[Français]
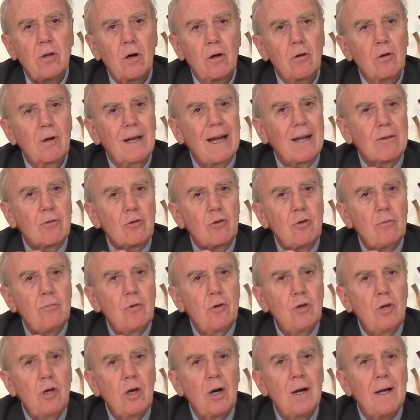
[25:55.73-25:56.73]
dans le cadre du
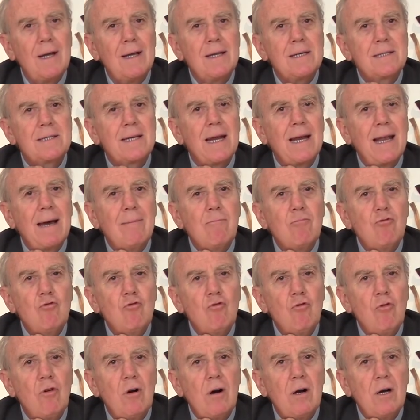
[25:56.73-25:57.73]
bonheur, c'est
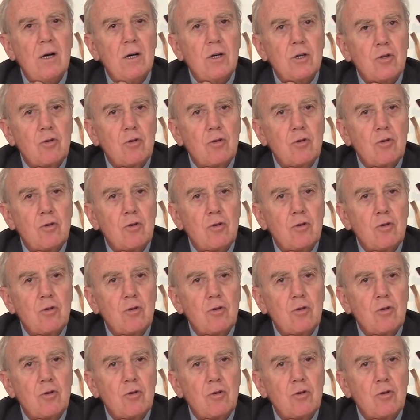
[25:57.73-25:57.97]
l'amour.